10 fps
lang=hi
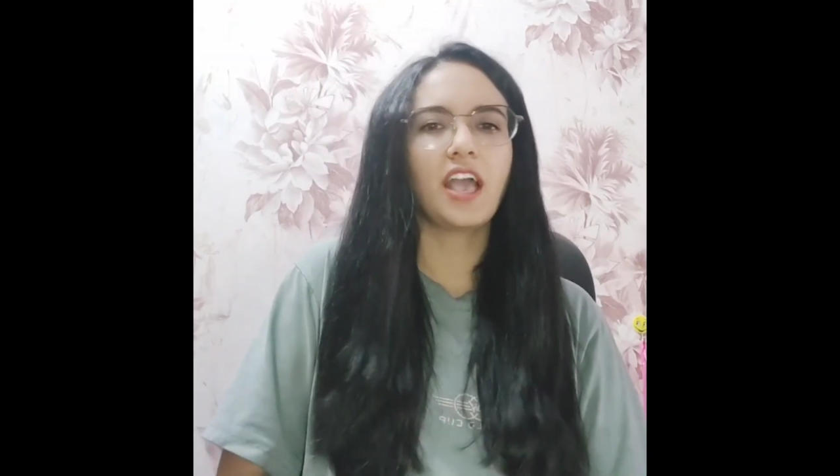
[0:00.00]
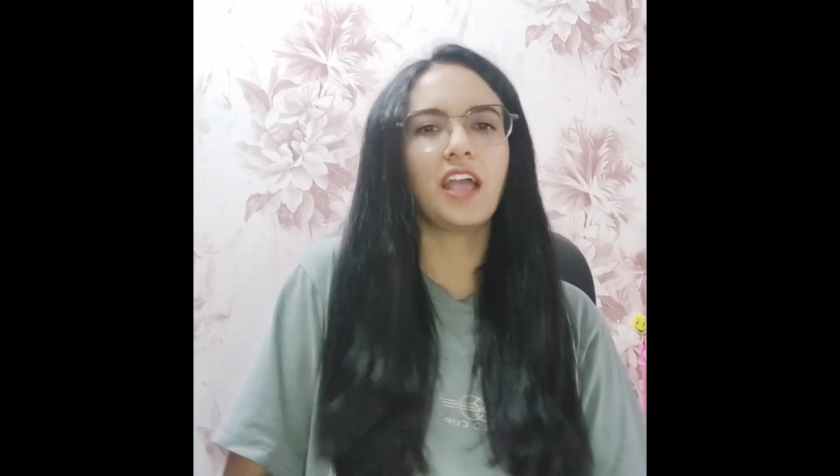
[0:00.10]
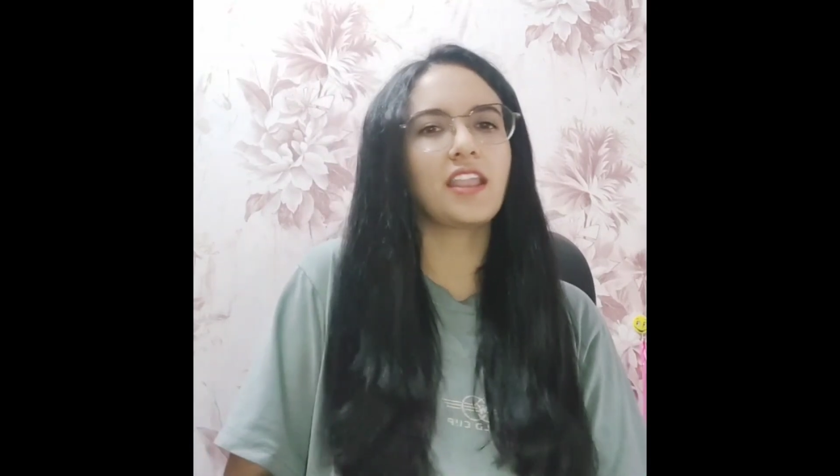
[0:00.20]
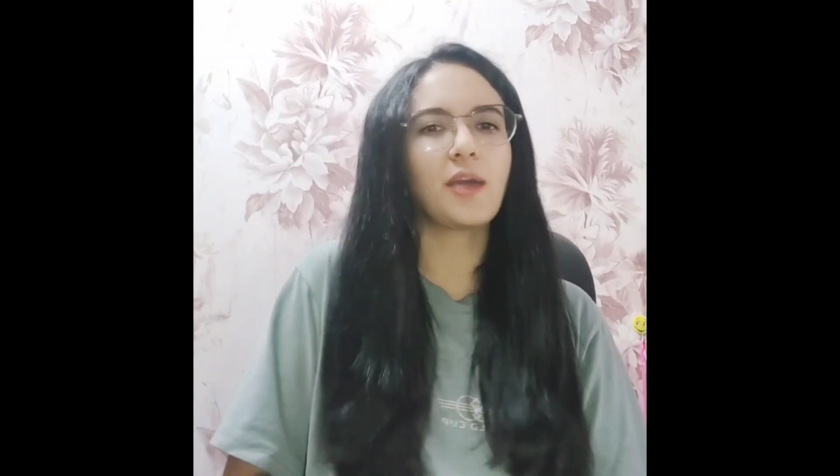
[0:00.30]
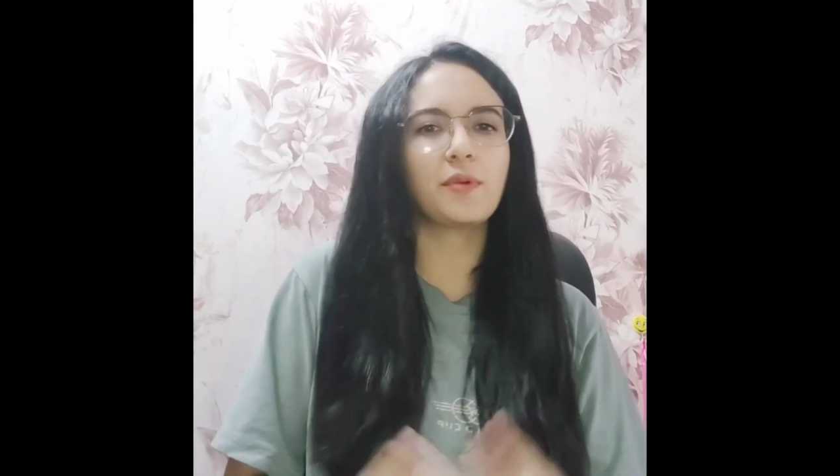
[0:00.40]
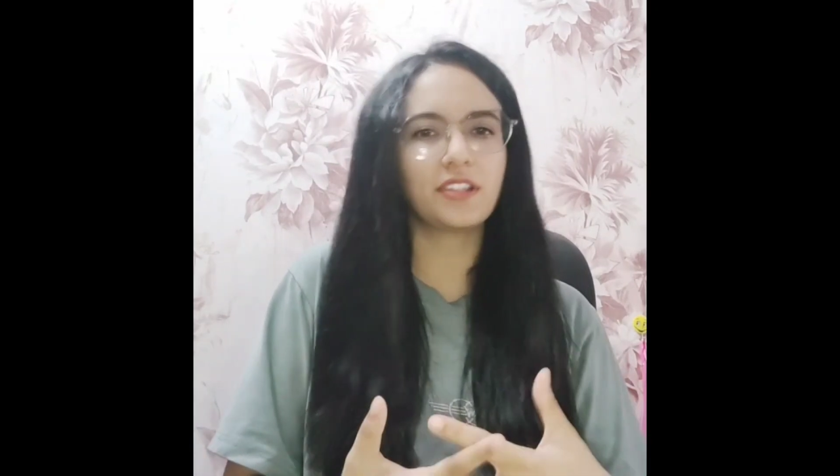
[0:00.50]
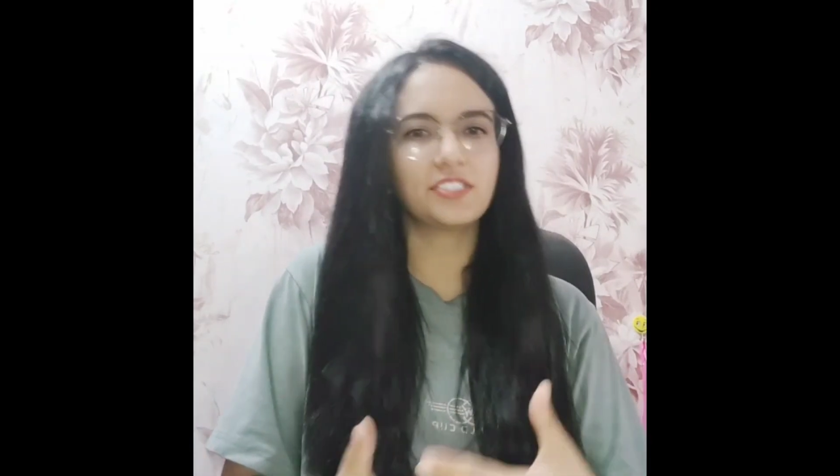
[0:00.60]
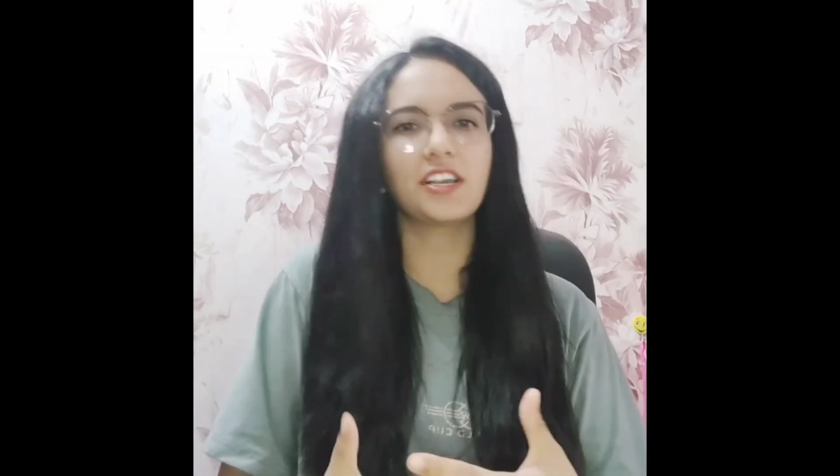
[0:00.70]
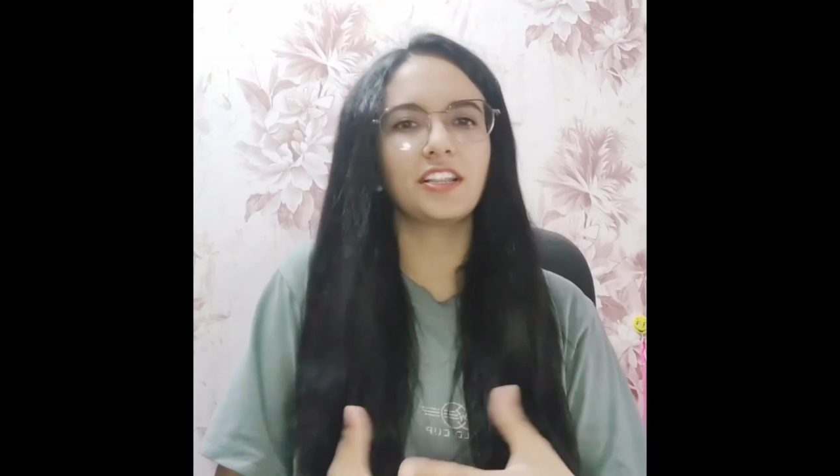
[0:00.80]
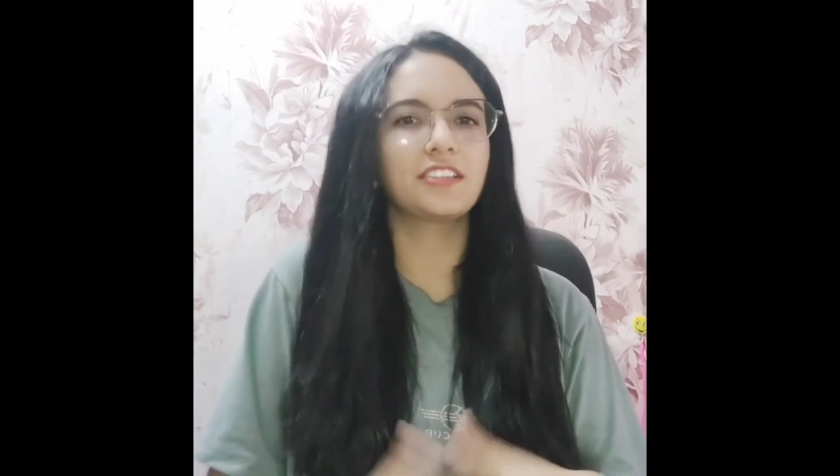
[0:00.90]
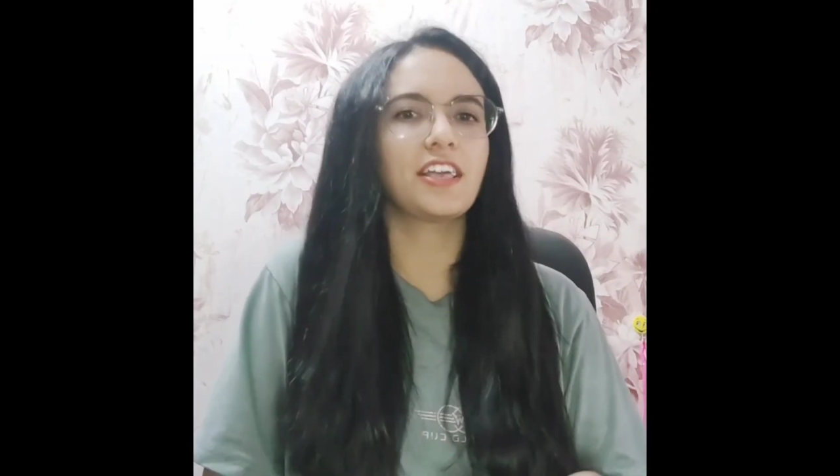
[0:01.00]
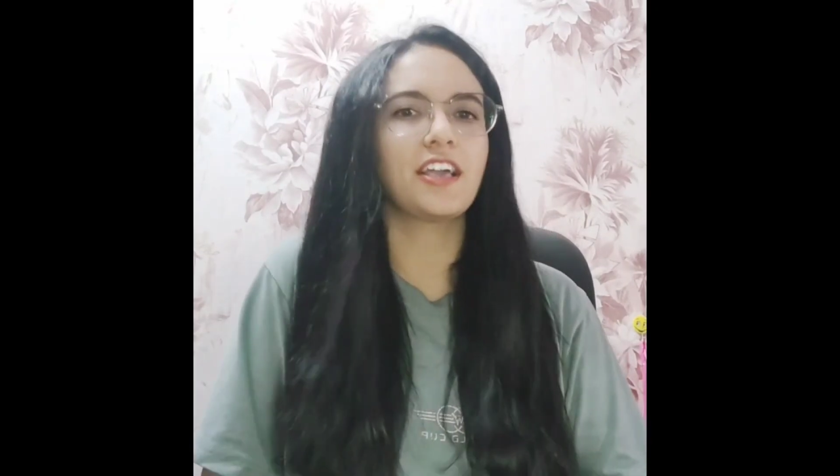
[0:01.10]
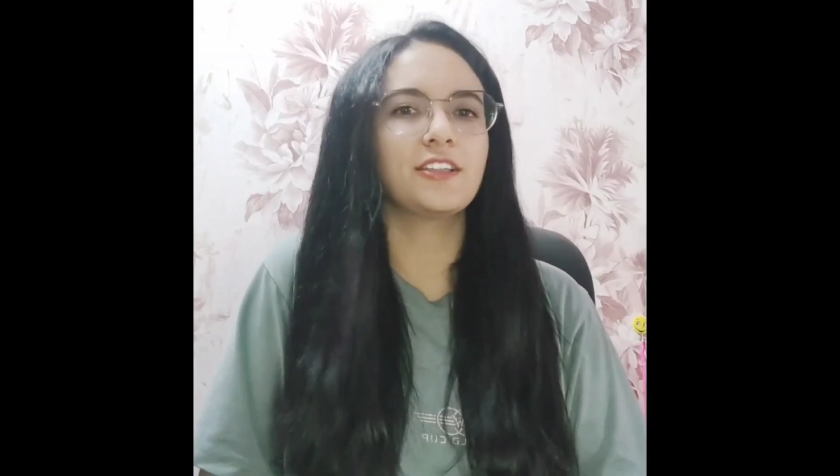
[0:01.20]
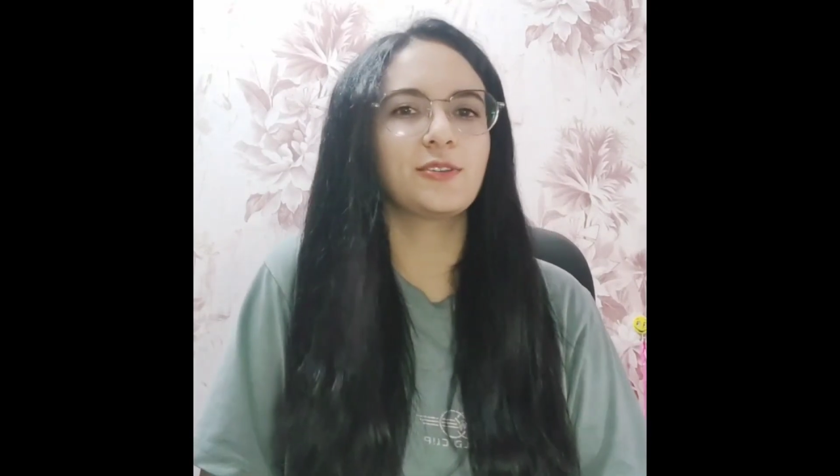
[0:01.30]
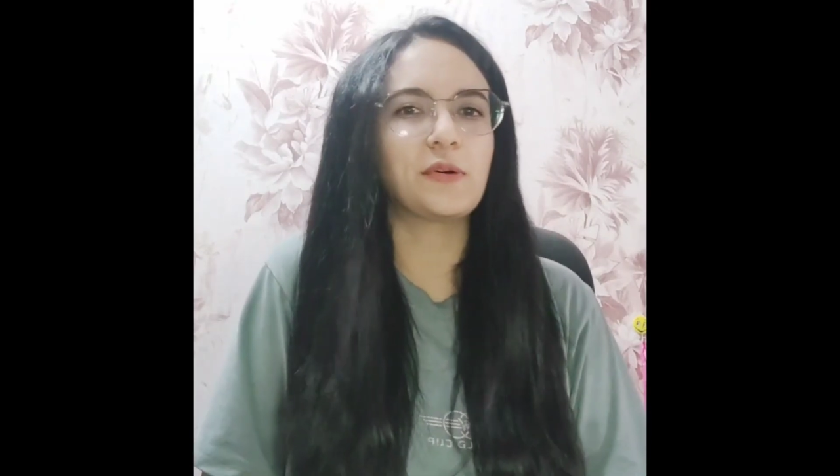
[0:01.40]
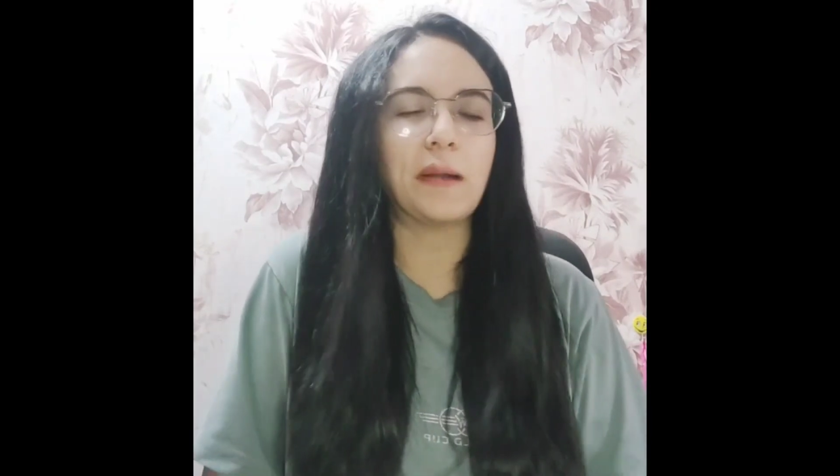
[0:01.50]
एंड यहाँ पर अच्छा लगता है तो